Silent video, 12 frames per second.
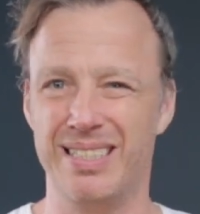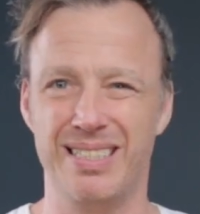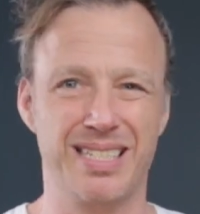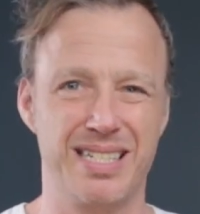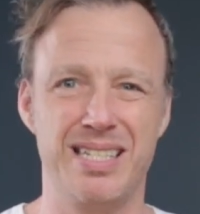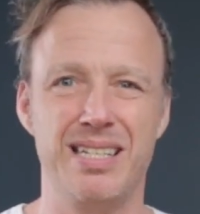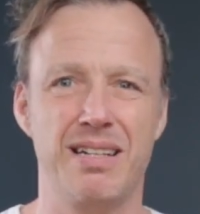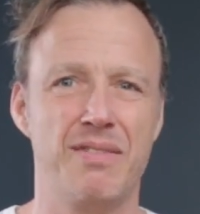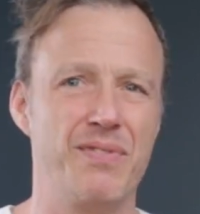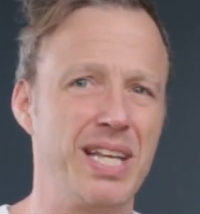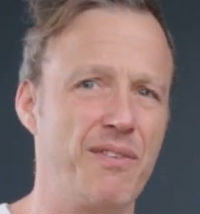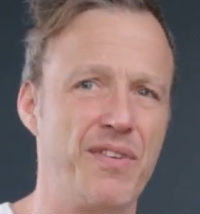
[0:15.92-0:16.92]
interessiert,
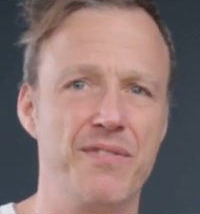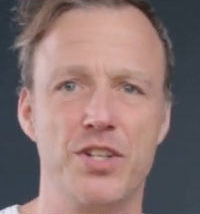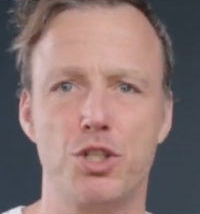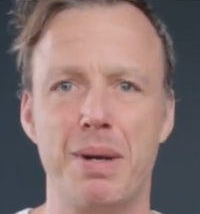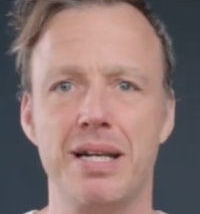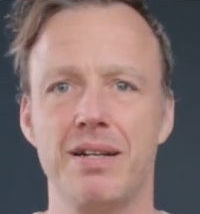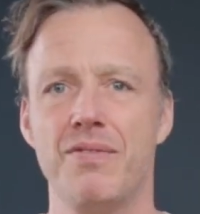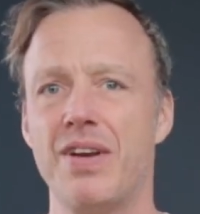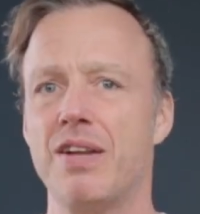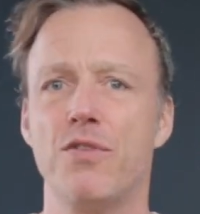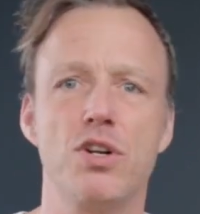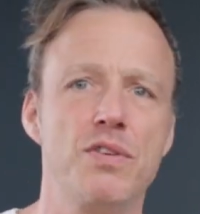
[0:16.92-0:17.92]
welche fanden wir spannend,
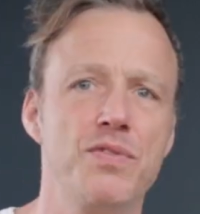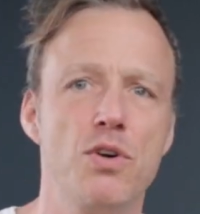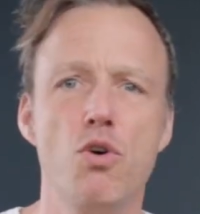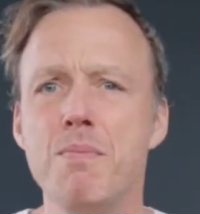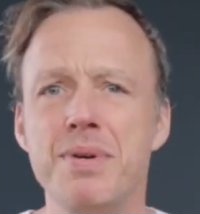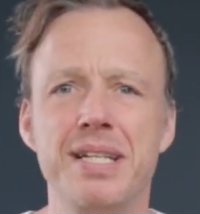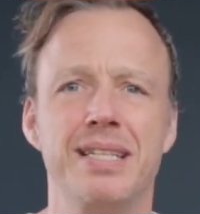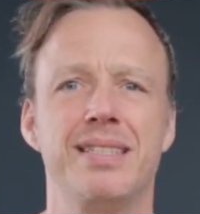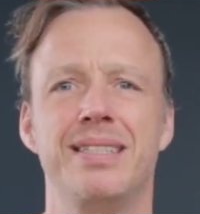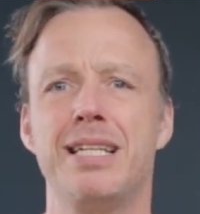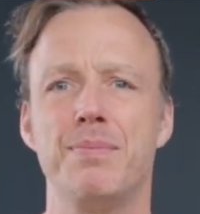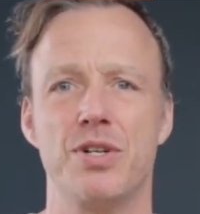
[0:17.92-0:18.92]
welche wollten wir
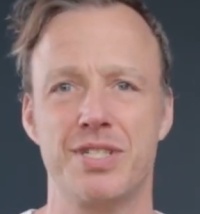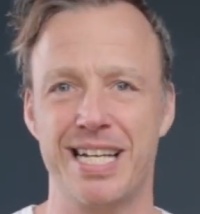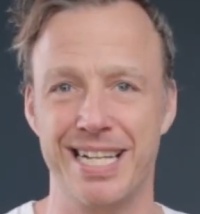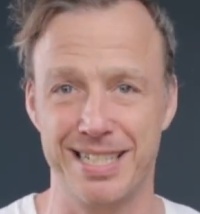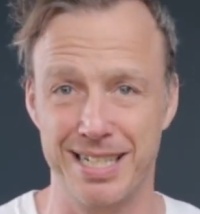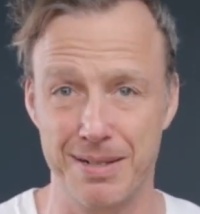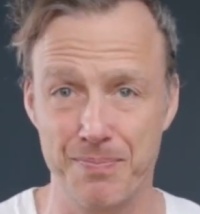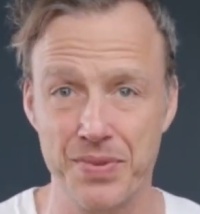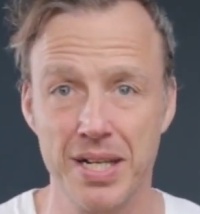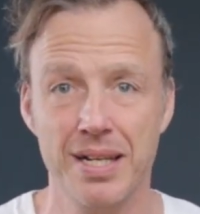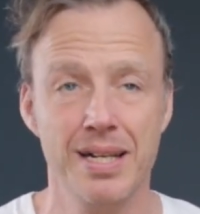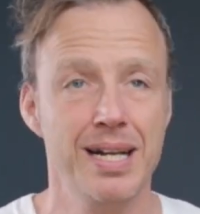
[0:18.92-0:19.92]
unbedingt nicht mehr aus der Hand geben.
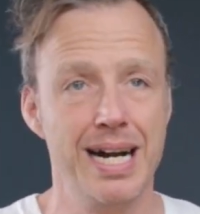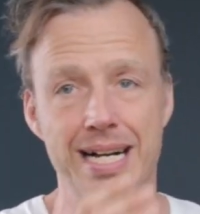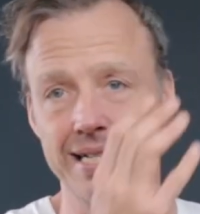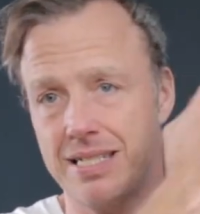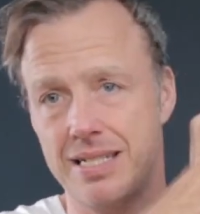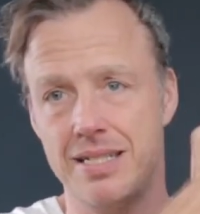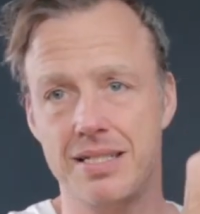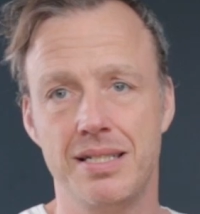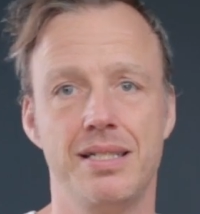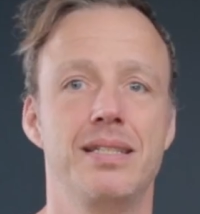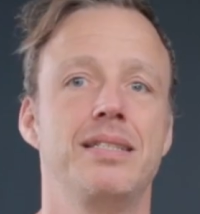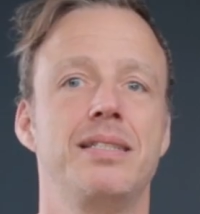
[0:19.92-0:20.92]
All das seht
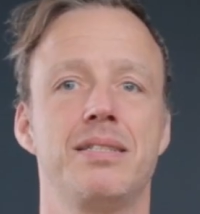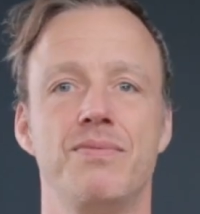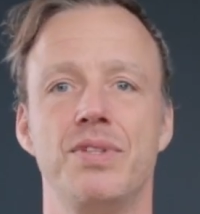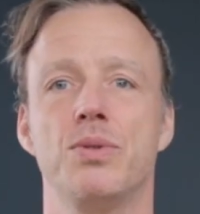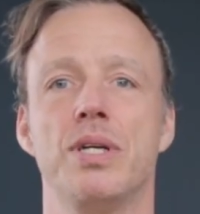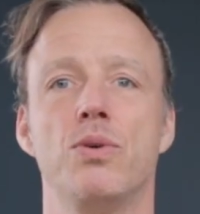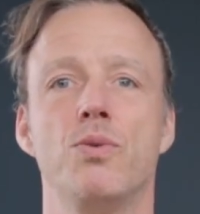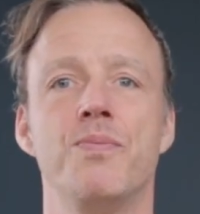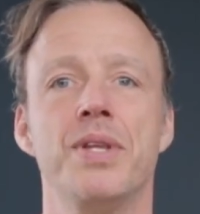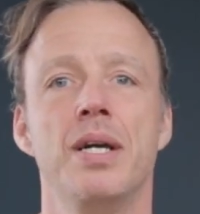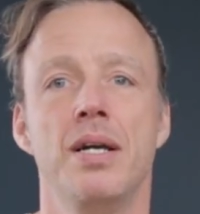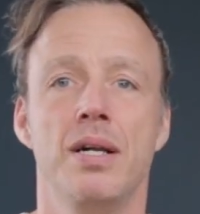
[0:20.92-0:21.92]
ihr in diesem Video da
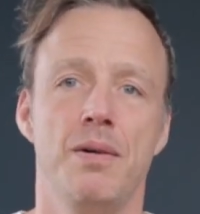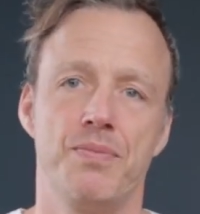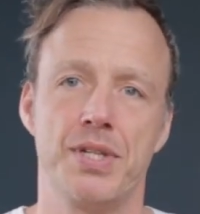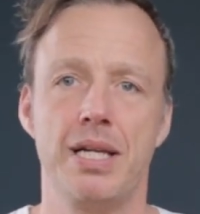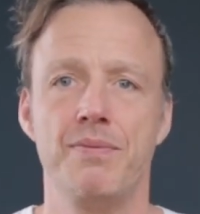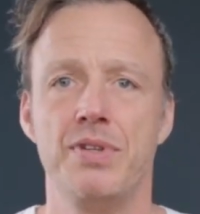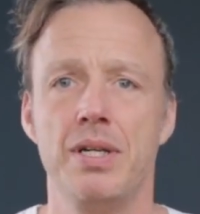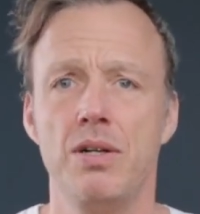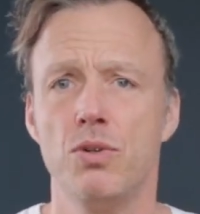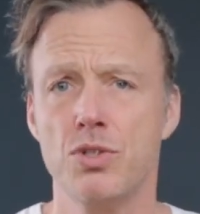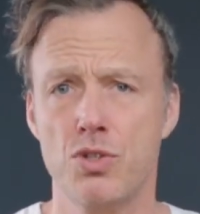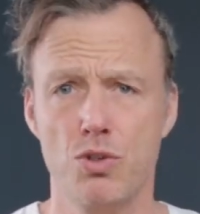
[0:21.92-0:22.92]
oben. Dann haben
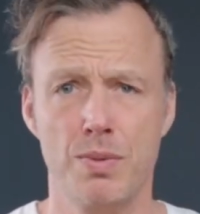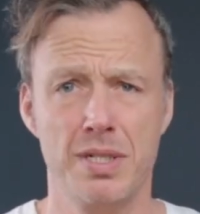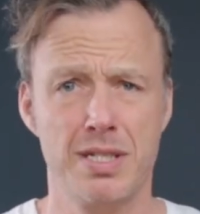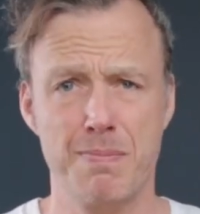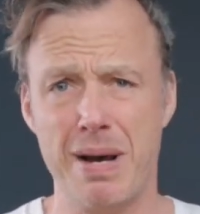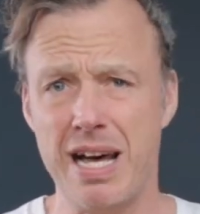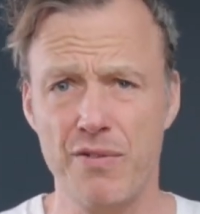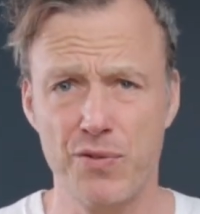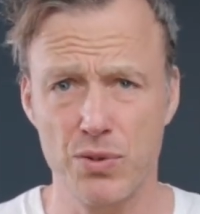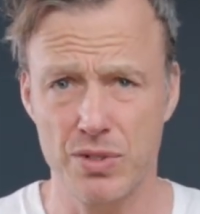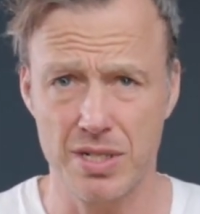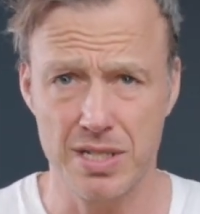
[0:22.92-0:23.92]
wir uns über die
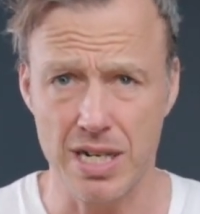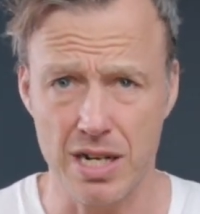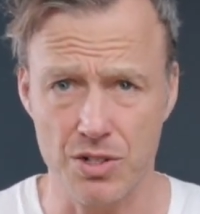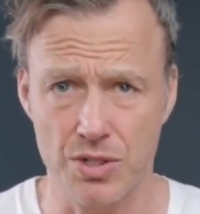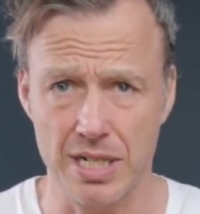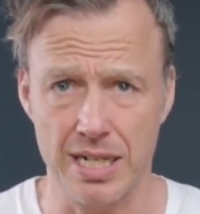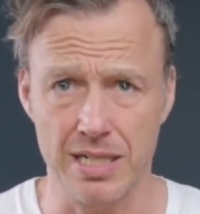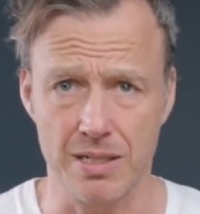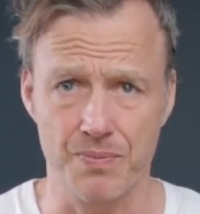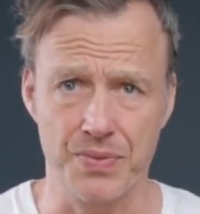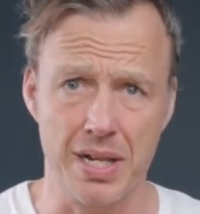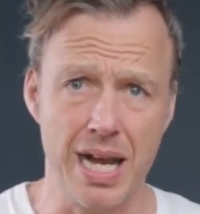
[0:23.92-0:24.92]
Smartphones des Jahres
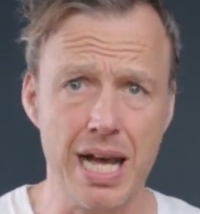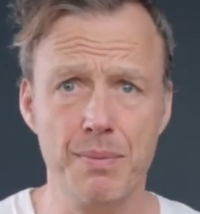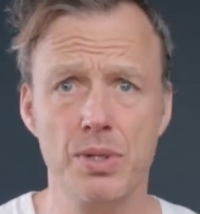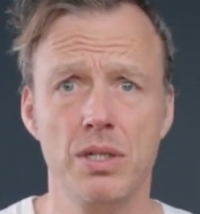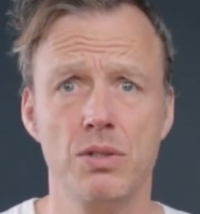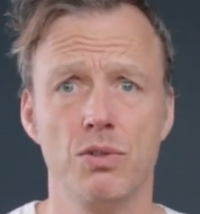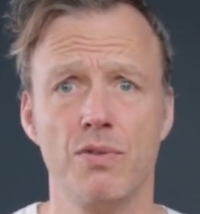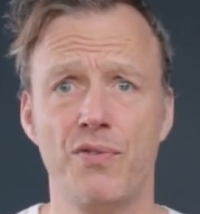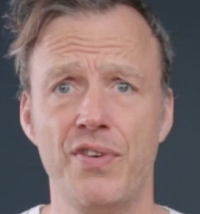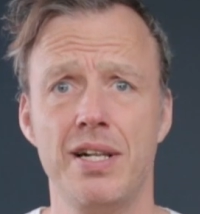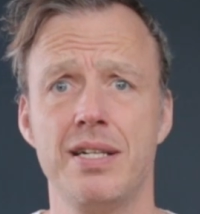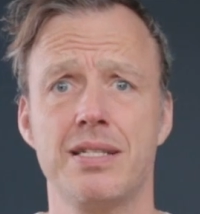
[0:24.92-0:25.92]
unterhalten. Amir und
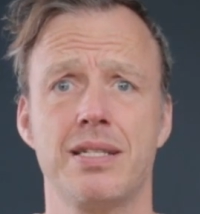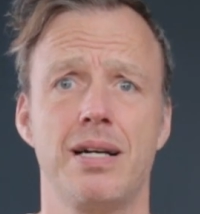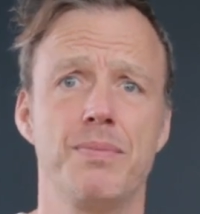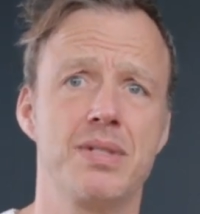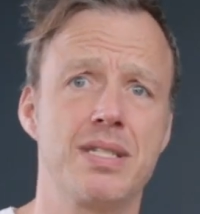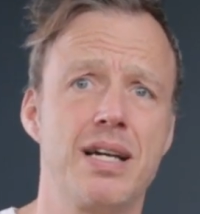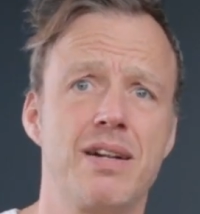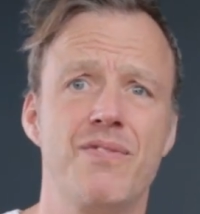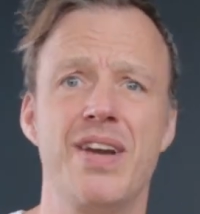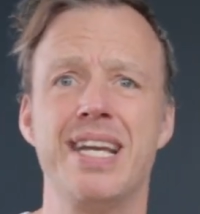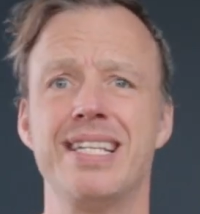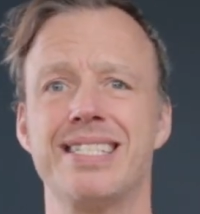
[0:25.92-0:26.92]
Felix haben
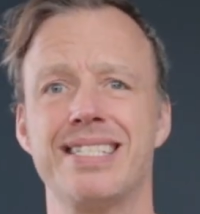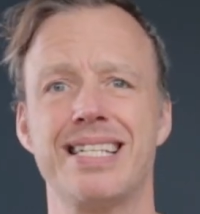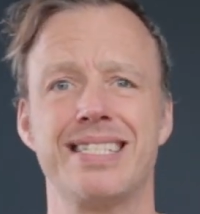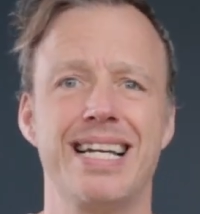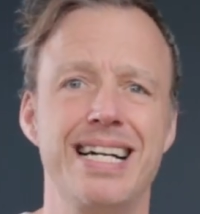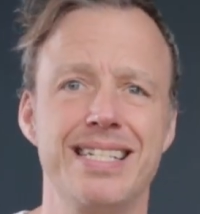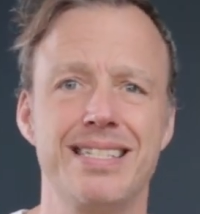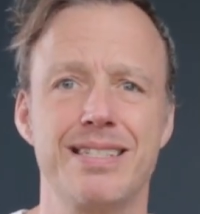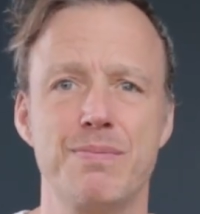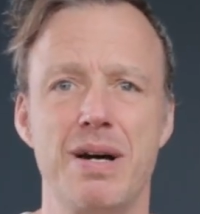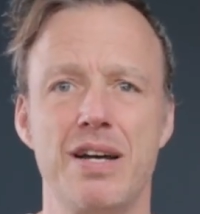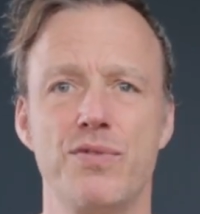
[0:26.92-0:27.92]
gesagt, welches ist das geilste
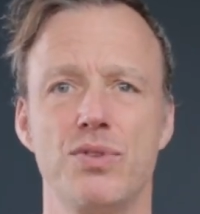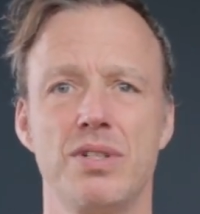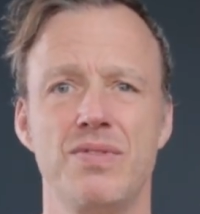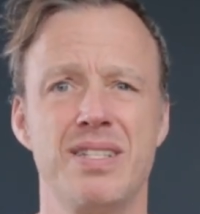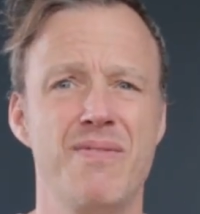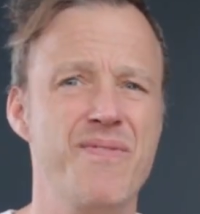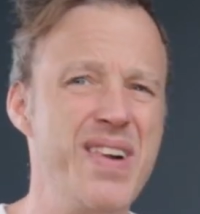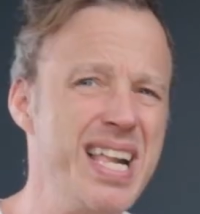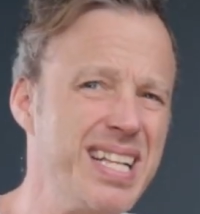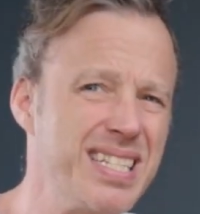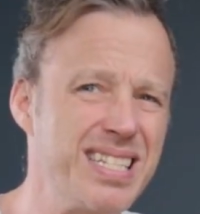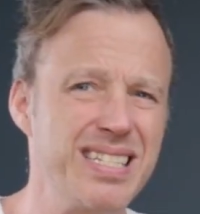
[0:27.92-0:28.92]
Smartphone gewesen,
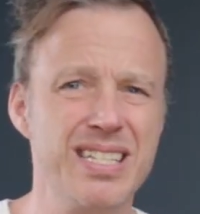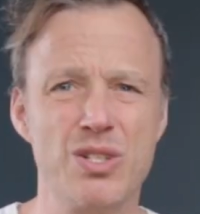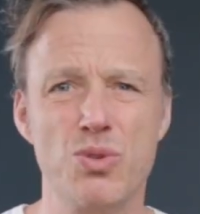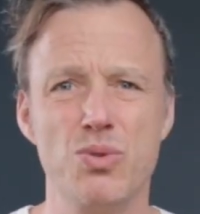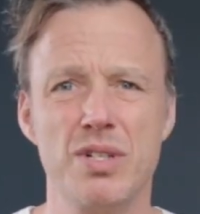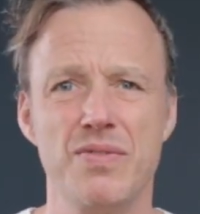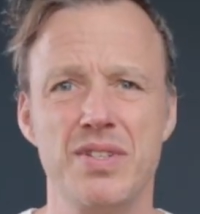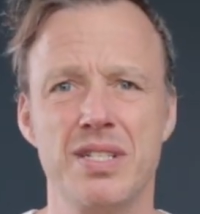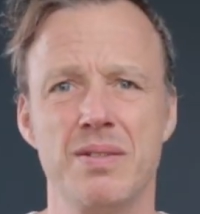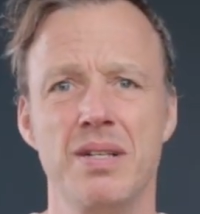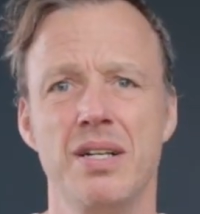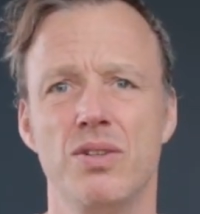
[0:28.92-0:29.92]
welches ist nicht so cool
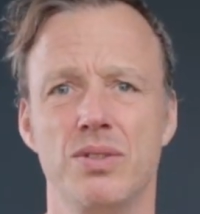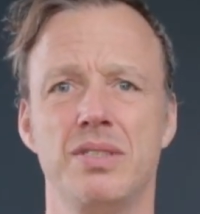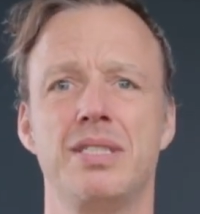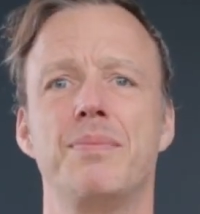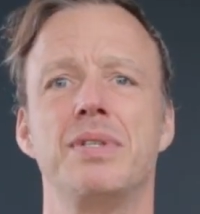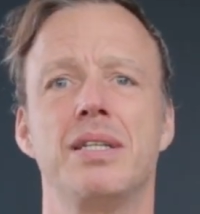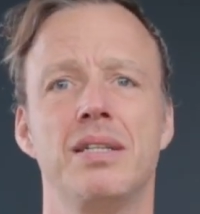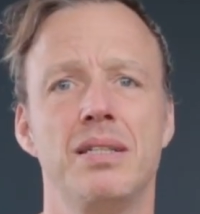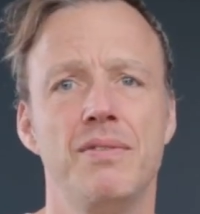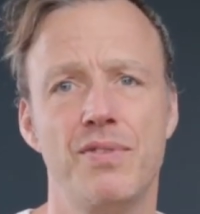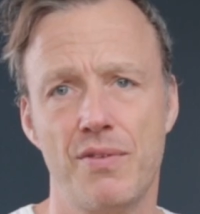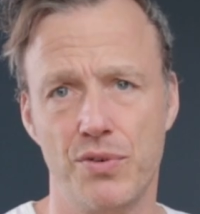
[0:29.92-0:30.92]
gewesen und wir haben
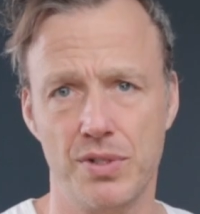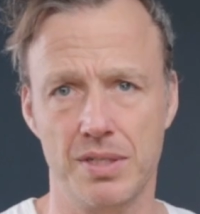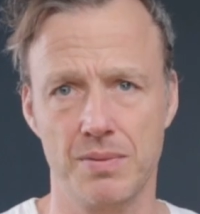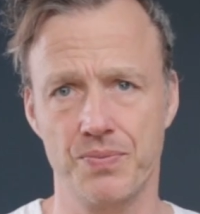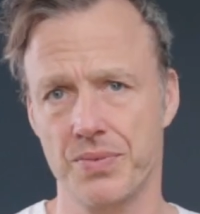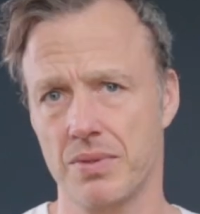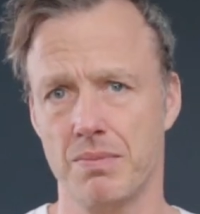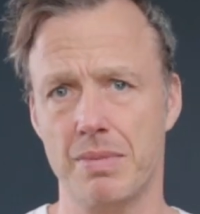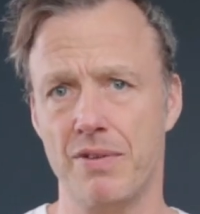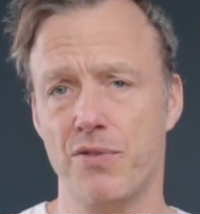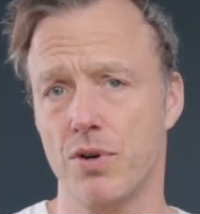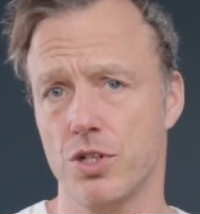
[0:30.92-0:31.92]
ihre Favoriten
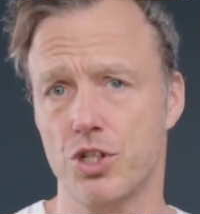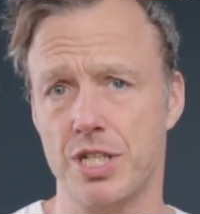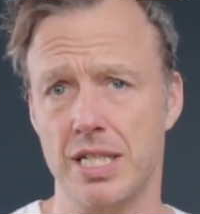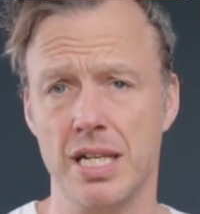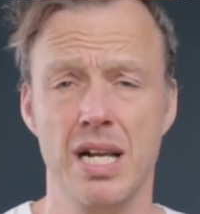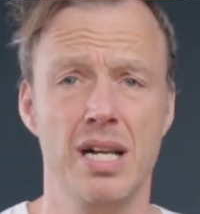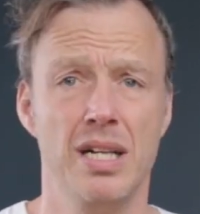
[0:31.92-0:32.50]
mal vorgestellt.